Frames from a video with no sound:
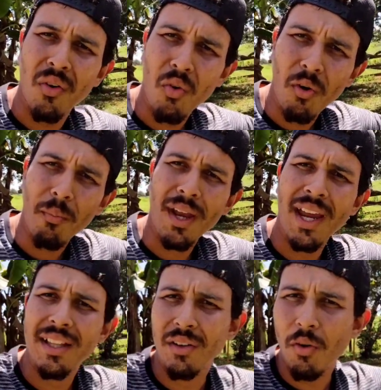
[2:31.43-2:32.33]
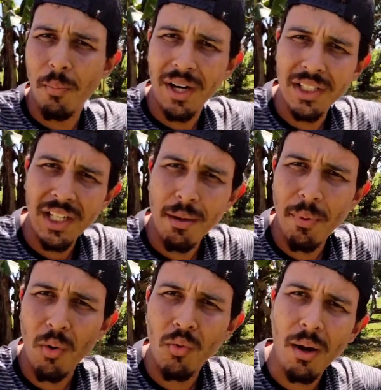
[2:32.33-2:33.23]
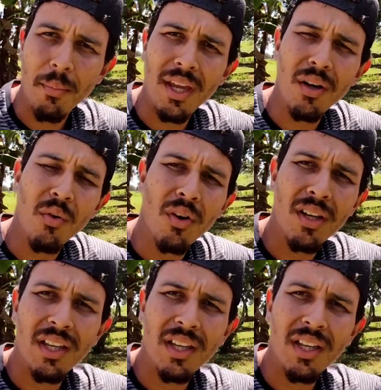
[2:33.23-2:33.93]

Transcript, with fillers: comenta, compartilha aí para algum amigo